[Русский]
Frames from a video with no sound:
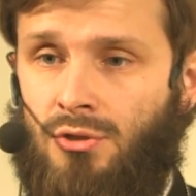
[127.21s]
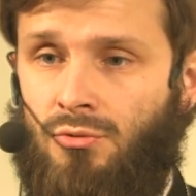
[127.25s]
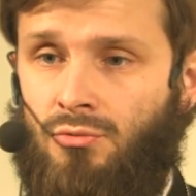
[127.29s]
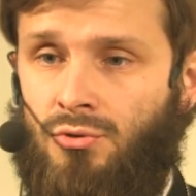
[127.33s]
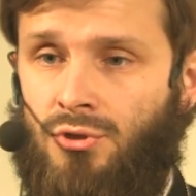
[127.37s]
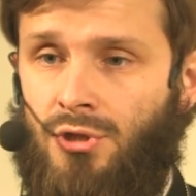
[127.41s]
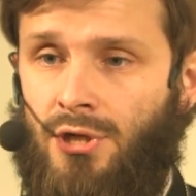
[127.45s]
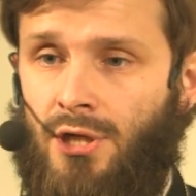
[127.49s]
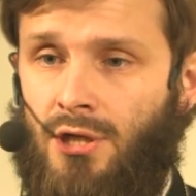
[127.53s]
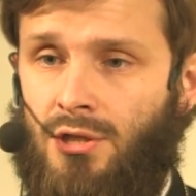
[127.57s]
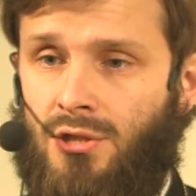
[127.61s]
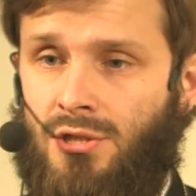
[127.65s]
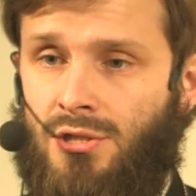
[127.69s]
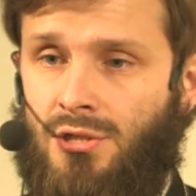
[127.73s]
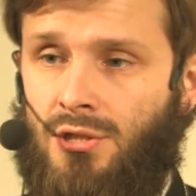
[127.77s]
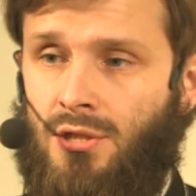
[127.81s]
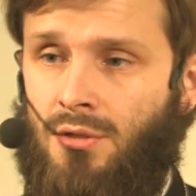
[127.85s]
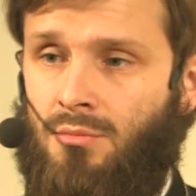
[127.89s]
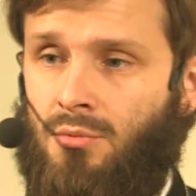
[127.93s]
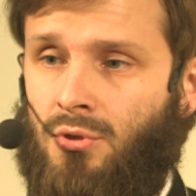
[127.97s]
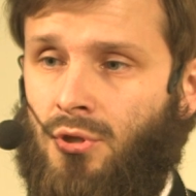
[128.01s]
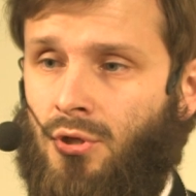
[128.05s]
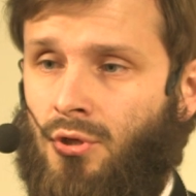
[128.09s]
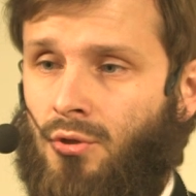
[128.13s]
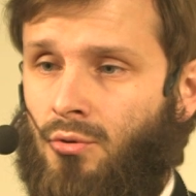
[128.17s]
утерялось
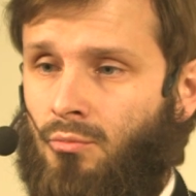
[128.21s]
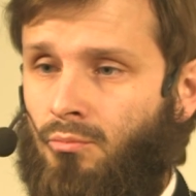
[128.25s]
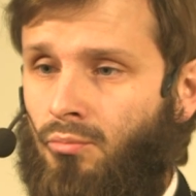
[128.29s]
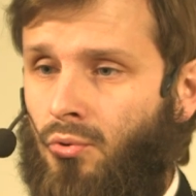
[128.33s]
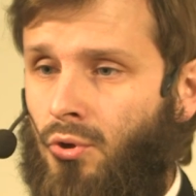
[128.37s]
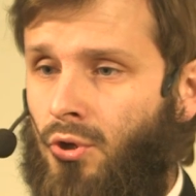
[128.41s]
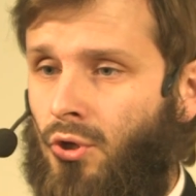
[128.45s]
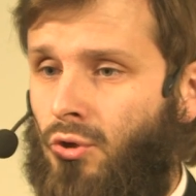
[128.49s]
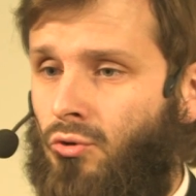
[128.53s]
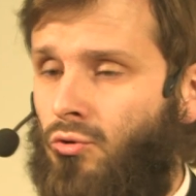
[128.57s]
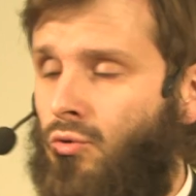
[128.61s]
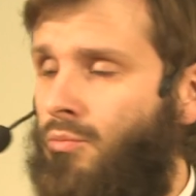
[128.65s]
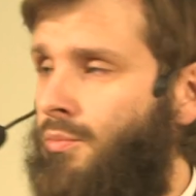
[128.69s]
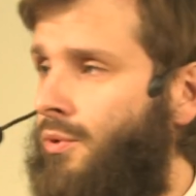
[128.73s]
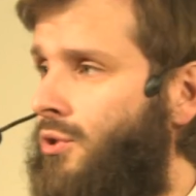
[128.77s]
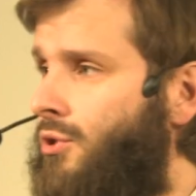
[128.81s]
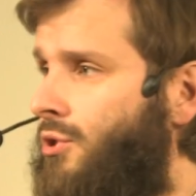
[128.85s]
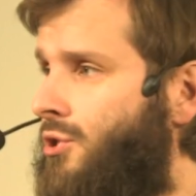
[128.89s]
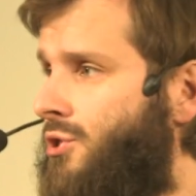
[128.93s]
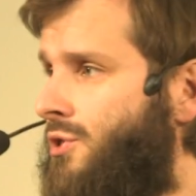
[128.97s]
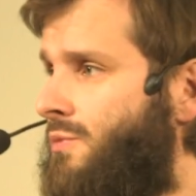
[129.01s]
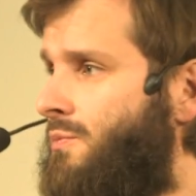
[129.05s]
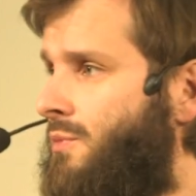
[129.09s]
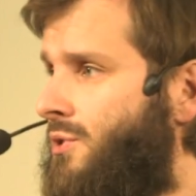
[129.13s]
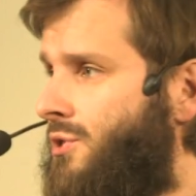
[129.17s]
именно более
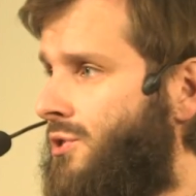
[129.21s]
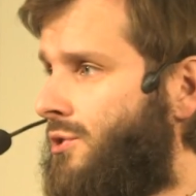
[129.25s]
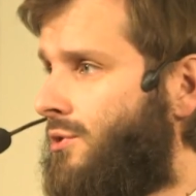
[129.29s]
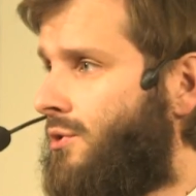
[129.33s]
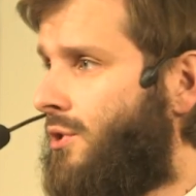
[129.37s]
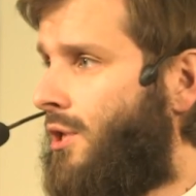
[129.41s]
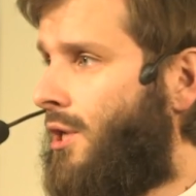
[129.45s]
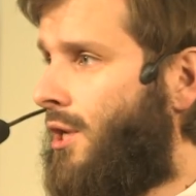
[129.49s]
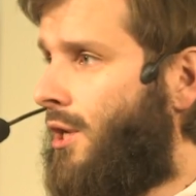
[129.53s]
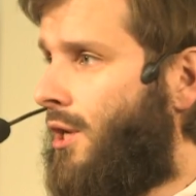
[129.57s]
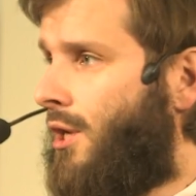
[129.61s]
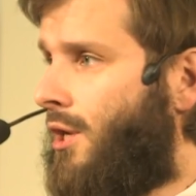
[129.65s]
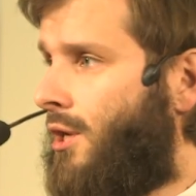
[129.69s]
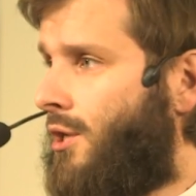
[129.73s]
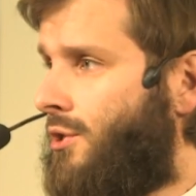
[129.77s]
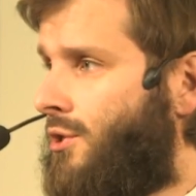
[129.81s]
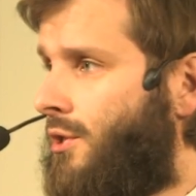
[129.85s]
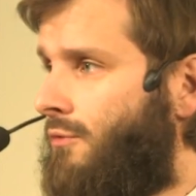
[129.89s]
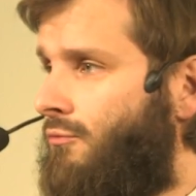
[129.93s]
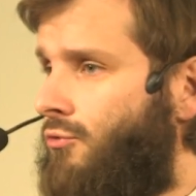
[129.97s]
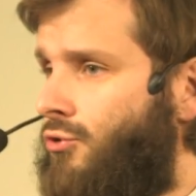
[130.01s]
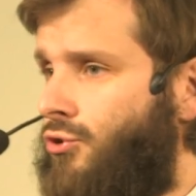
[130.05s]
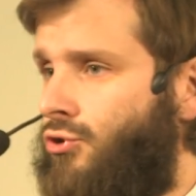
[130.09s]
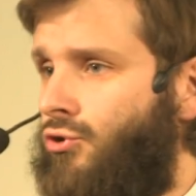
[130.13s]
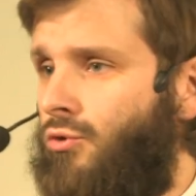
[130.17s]
глубинный смысл
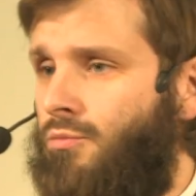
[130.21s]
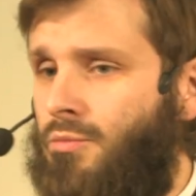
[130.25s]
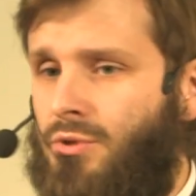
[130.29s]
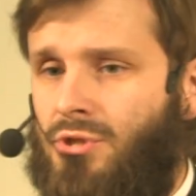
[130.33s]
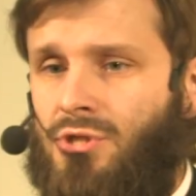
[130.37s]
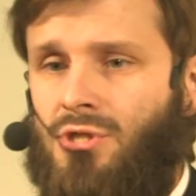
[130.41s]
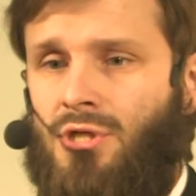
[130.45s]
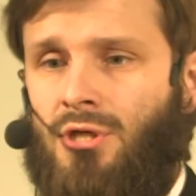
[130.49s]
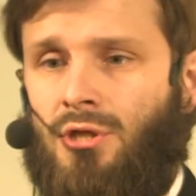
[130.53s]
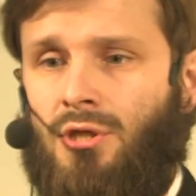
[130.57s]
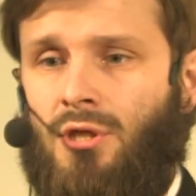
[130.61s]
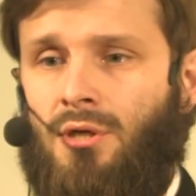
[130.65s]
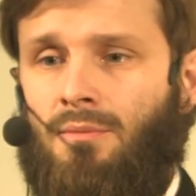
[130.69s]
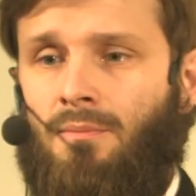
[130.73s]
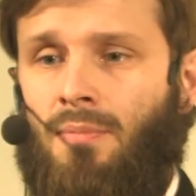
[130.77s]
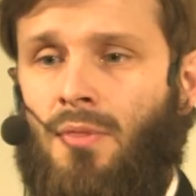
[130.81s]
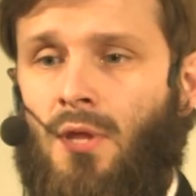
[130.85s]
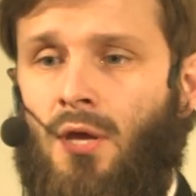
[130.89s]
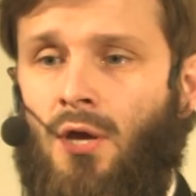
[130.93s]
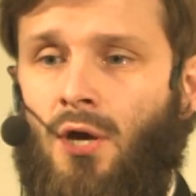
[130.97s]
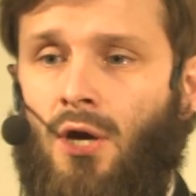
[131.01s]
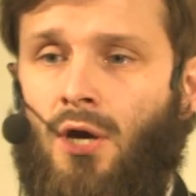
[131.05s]
того, что мы сделаем.